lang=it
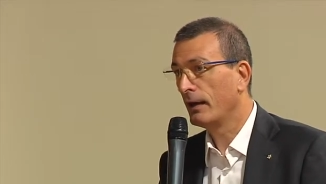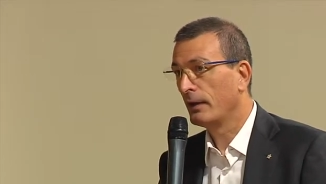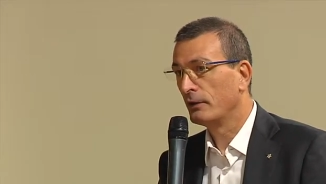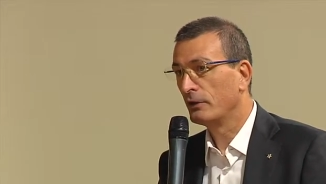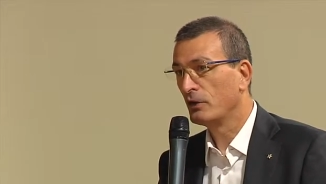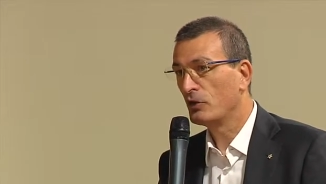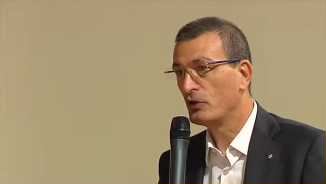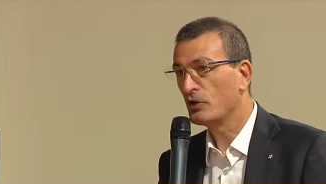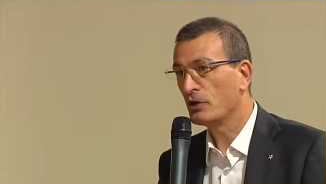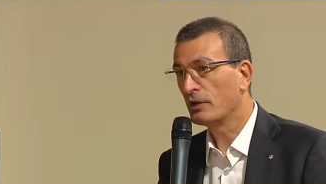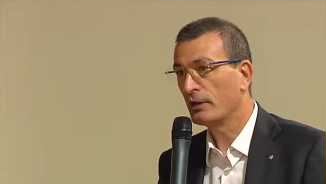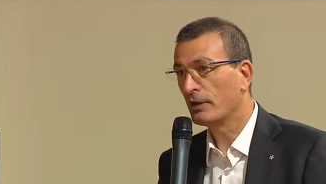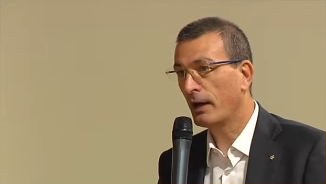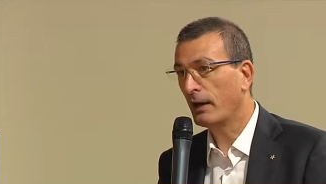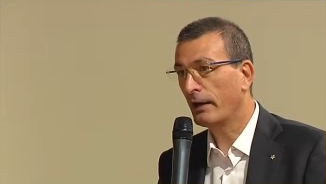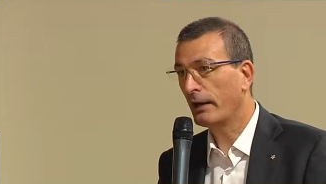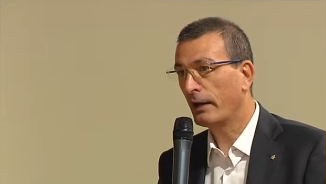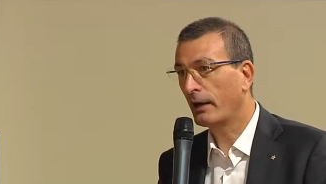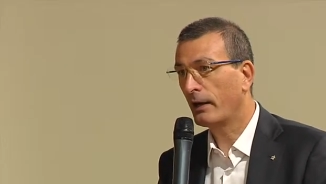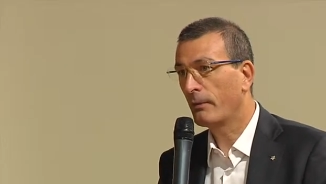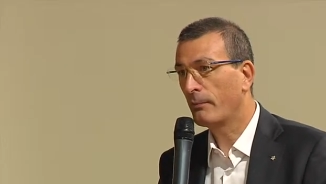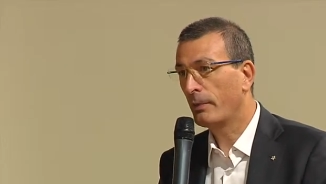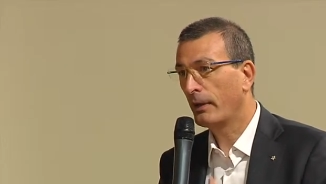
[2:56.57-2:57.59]
digitale
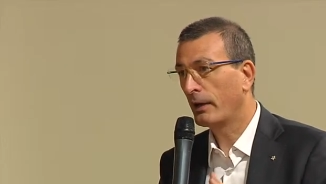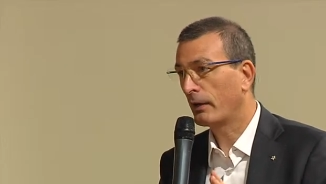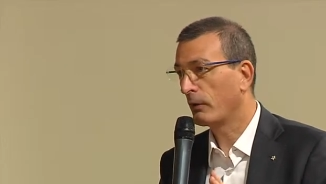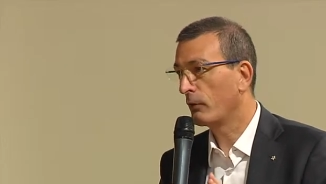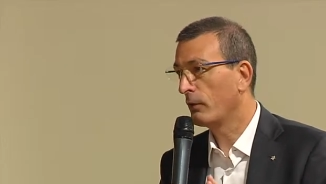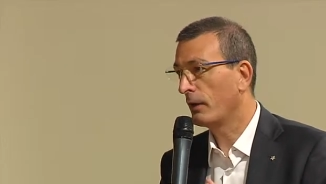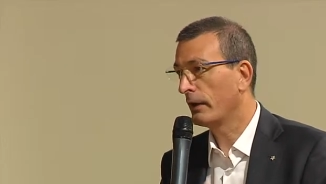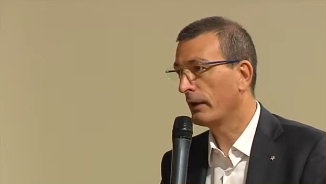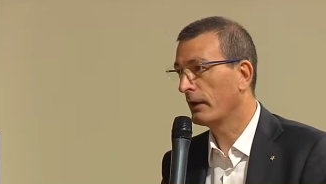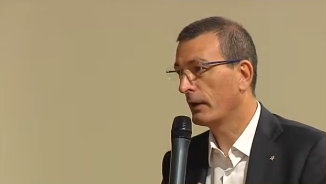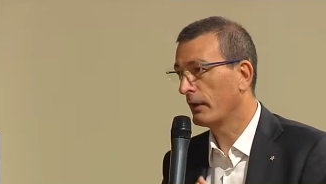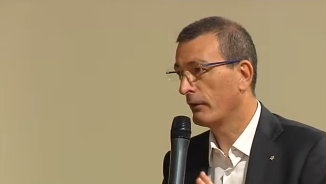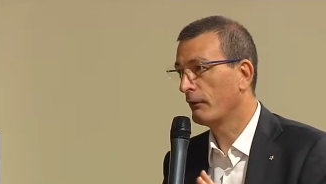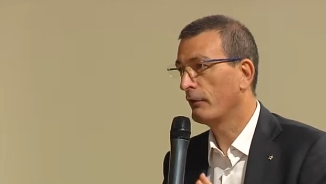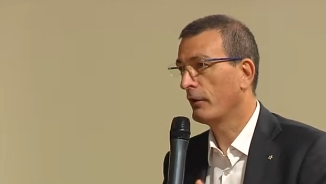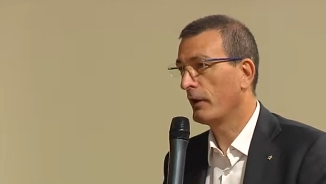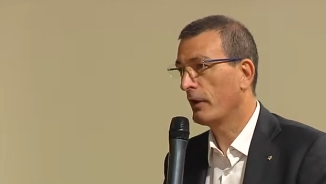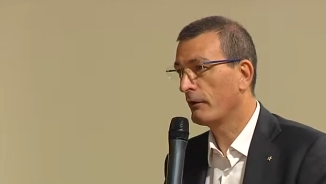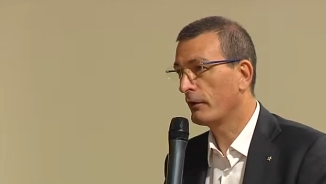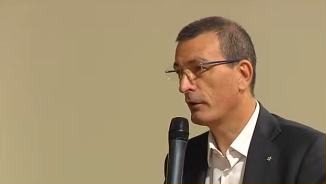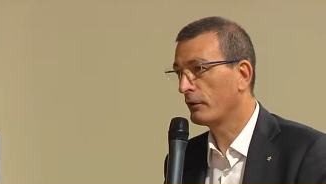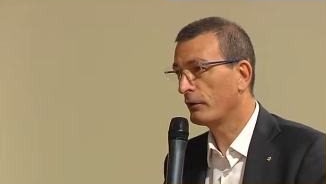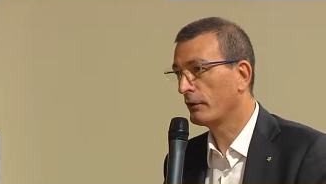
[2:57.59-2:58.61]
era per quelli che
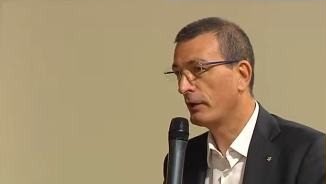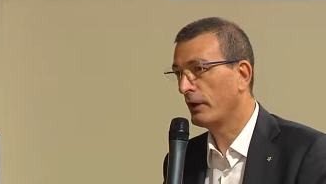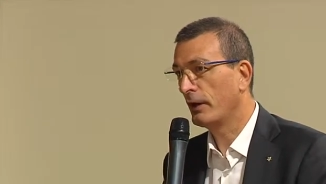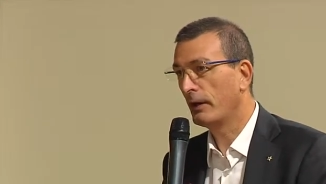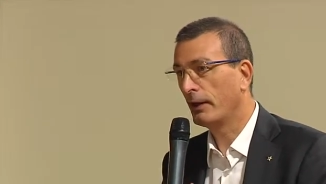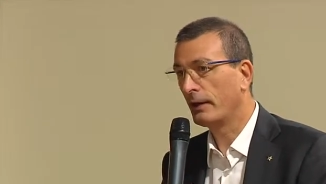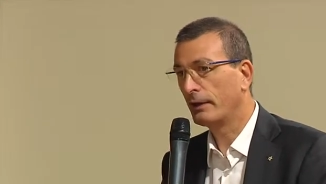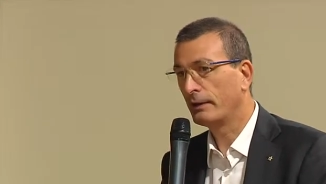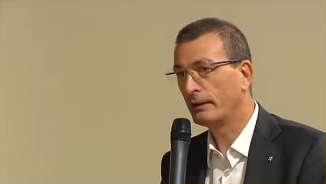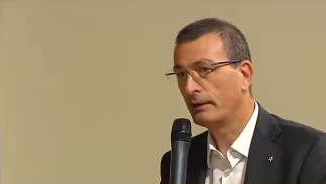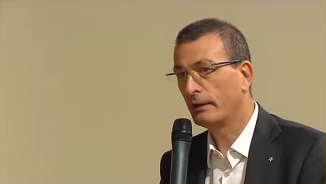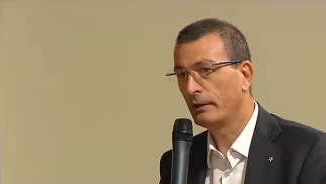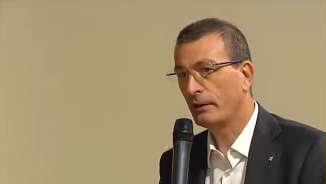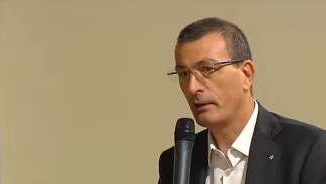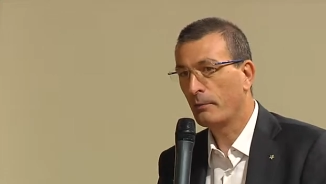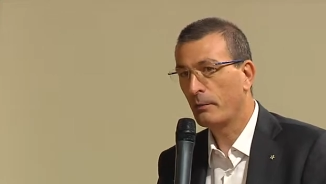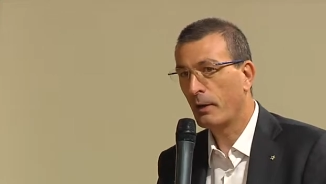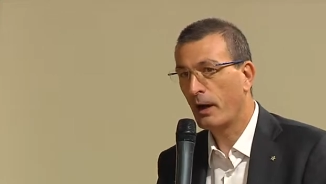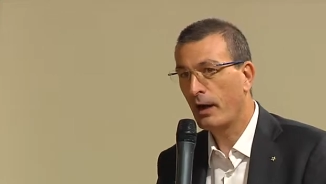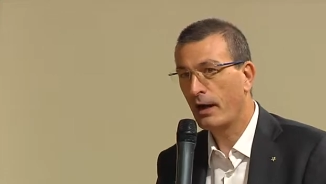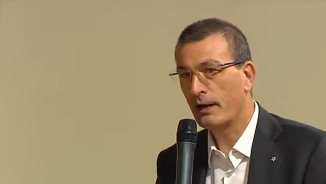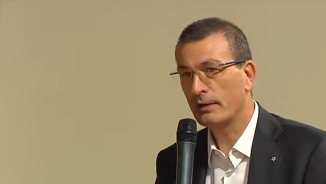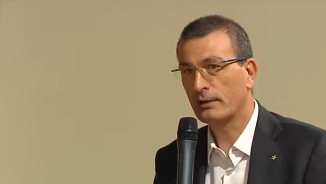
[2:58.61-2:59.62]
lavoravano nell'IT e
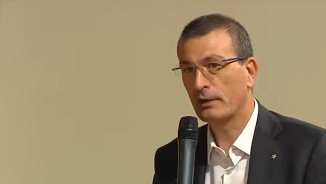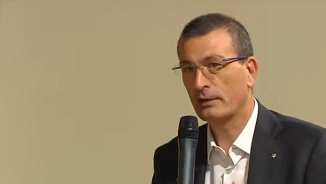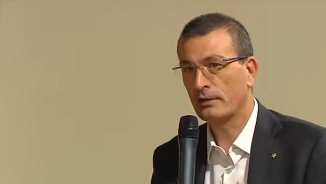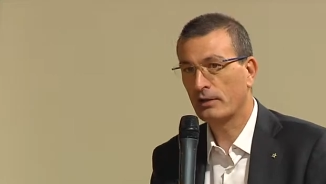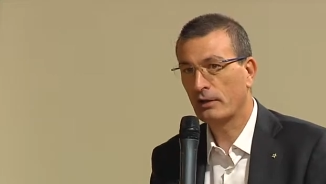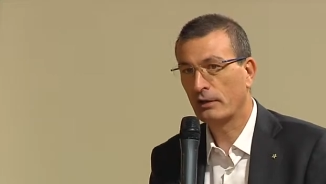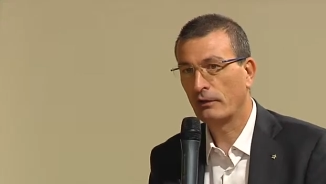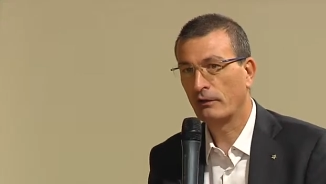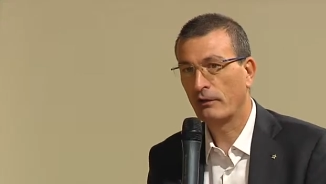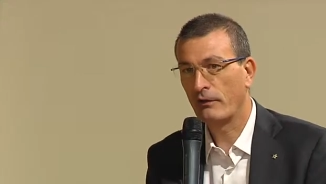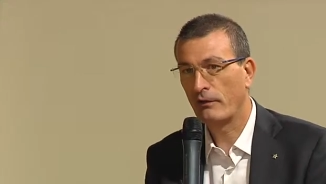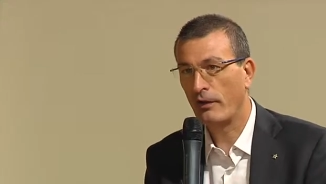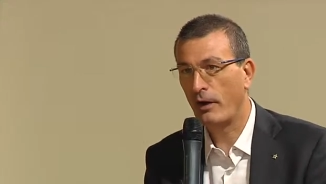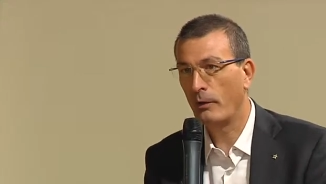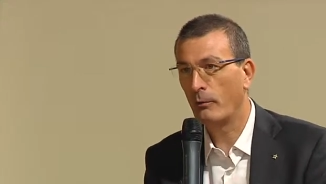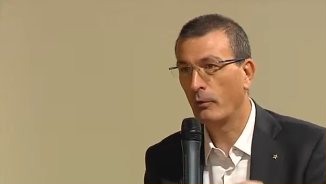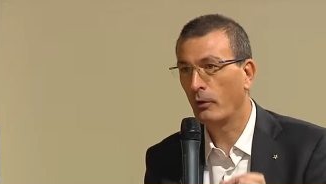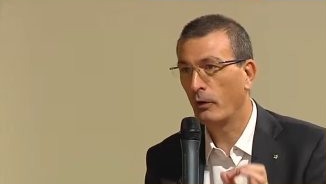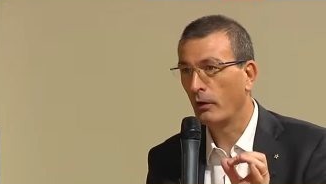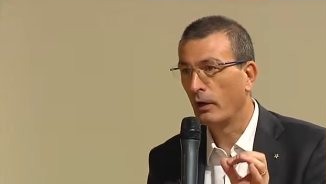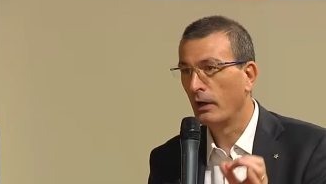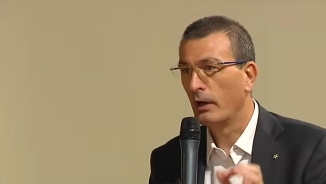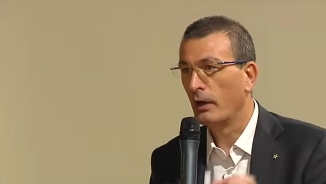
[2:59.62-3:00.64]
basta,
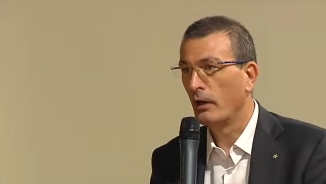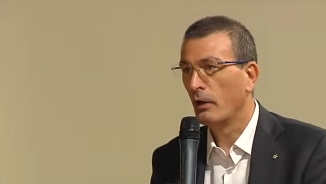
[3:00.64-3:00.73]
scrivevamo